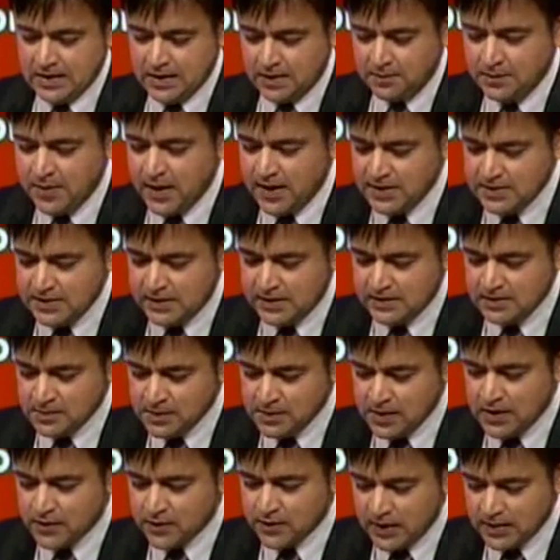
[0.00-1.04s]
กับแพทย์หญิงน
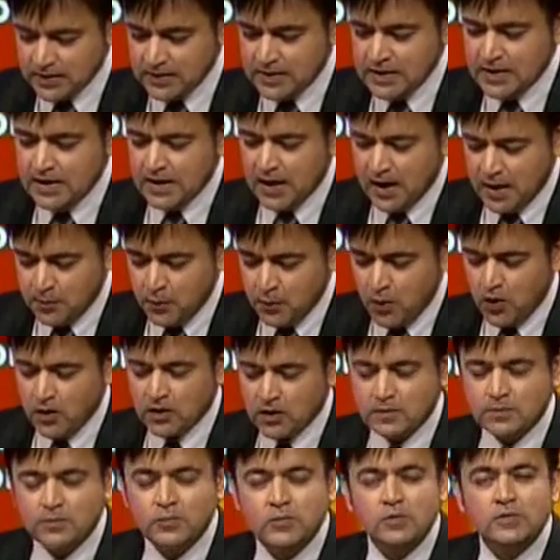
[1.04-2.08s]
ภารัตน์อม
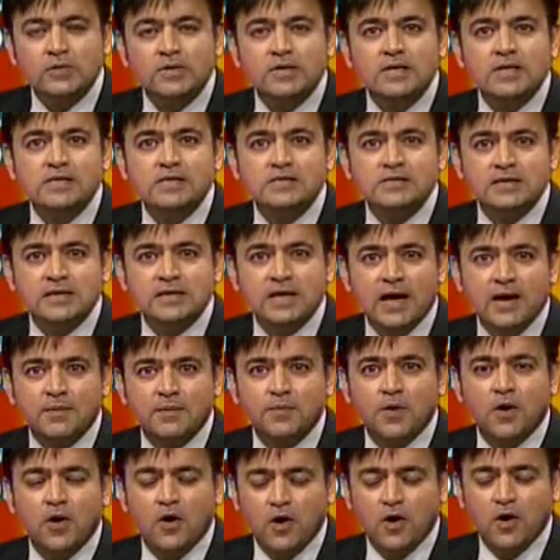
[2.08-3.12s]
รพุทธิสถา
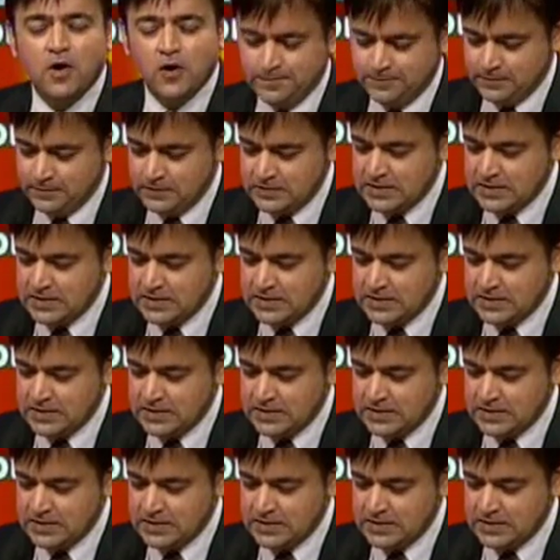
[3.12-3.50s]
พร